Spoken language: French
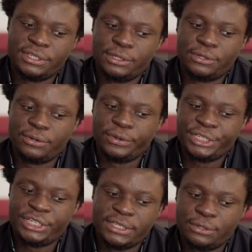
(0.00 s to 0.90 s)
une sorte de
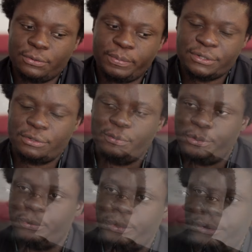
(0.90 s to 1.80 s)
richesse que personne ne peut
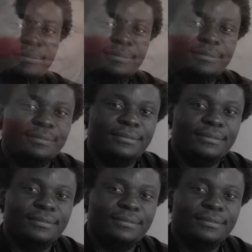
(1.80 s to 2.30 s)
te prendre.